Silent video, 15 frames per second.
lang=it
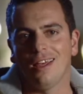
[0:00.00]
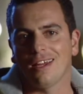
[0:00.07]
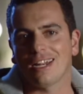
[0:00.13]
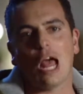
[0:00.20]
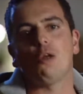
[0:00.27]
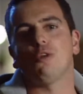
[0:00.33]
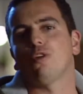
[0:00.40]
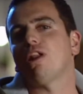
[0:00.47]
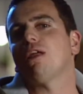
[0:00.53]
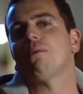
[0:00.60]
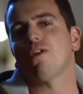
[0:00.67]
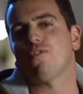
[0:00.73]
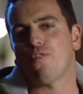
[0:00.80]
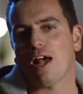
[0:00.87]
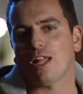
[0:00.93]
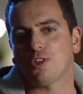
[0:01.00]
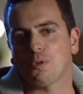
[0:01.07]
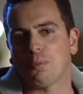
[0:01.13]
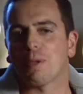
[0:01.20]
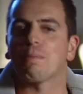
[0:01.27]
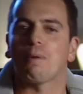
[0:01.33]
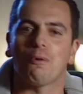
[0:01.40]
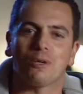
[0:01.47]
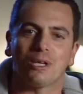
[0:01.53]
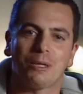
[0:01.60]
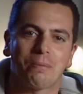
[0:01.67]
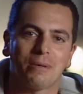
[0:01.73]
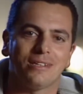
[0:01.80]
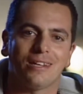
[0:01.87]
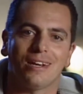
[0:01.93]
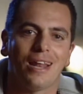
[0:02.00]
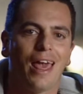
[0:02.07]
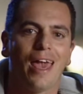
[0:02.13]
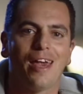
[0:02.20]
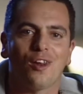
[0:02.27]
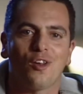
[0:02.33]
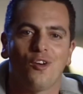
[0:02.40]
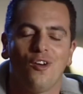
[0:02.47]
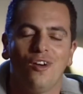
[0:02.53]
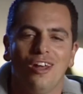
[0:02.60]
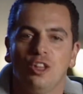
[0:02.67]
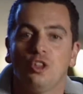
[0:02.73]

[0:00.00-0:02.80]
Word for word: Raul non l'ha mai fatto per paura di prendere l'aereo,